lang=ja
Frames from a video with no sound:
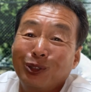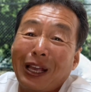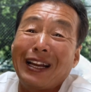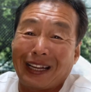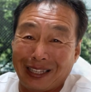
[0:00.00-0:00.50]
て
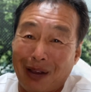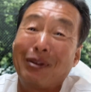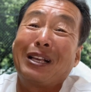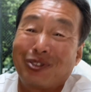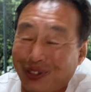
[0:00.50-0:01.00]
なきゃダメ
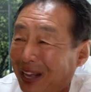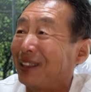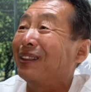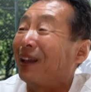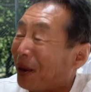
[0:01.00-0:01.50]
でしょ、
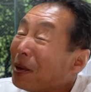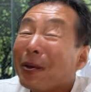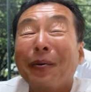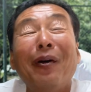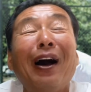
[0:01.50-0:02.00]
だって。
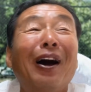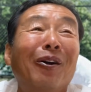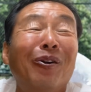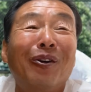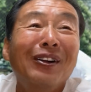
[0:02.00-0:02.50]
あ
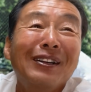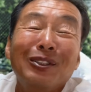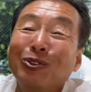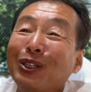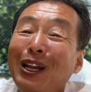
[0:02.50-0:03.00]
の、
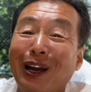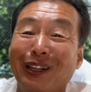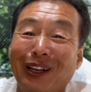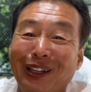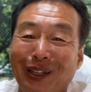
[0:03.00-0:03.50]
打てなかっ
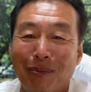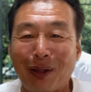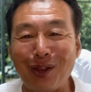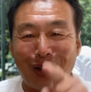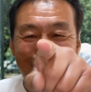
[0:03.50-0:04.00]
たらだって真
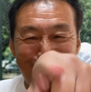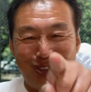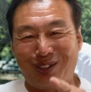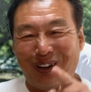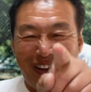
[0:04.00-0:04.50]
ん中に打つ
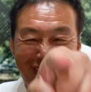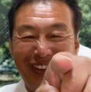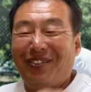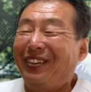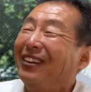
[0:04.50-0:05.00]
しかないじゃ
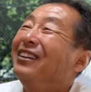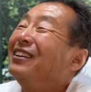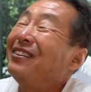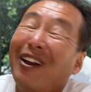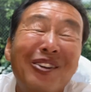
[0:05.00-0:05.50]
ん。
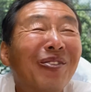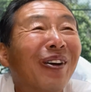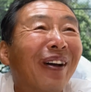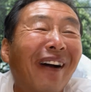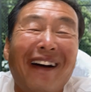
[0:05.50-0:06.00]
何にも
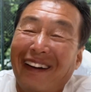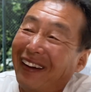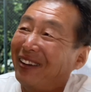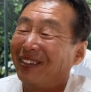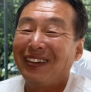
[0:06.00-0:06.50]
変化が
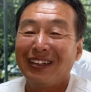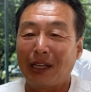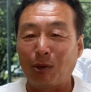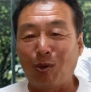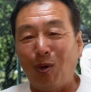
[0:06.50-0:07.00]
ない。ちゃ
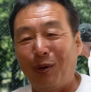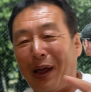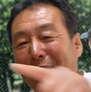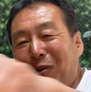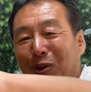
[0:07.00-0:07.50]
んと
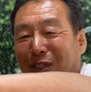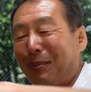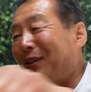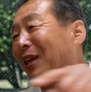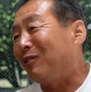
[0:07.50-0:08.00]
コーナーにを攻
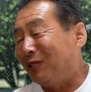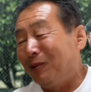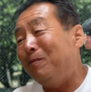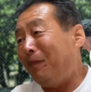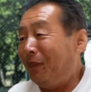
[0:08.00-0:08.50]
めていく。
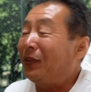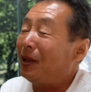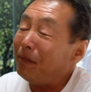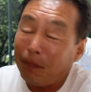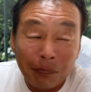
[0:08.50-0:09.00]

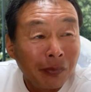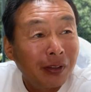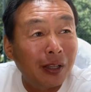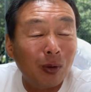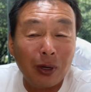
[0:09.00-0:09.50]
ね。
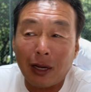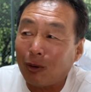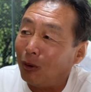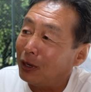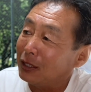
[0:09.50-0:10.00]
で、ところが
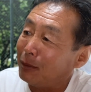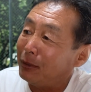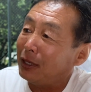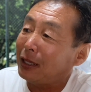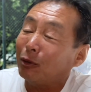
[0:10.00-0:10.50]
コーナー攻め
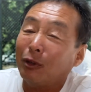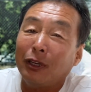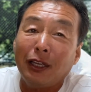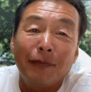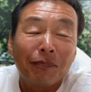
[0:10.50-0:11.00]
ていた時
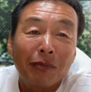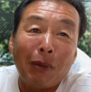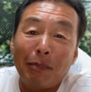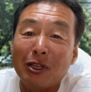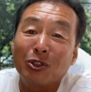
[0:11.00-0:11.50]
に、ま
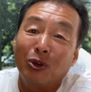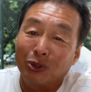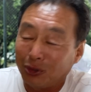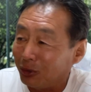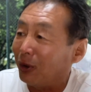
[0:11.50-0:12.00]
あ、ミスを
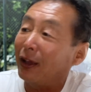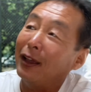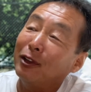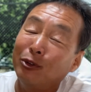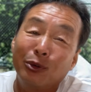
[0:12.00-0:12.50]
すると、えー、
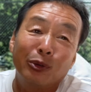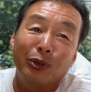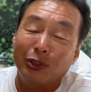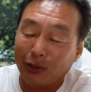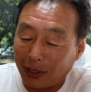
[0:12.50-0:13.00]
いうこと
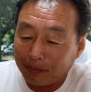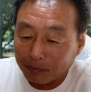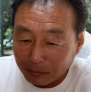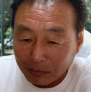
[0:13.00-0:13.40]
ですよね。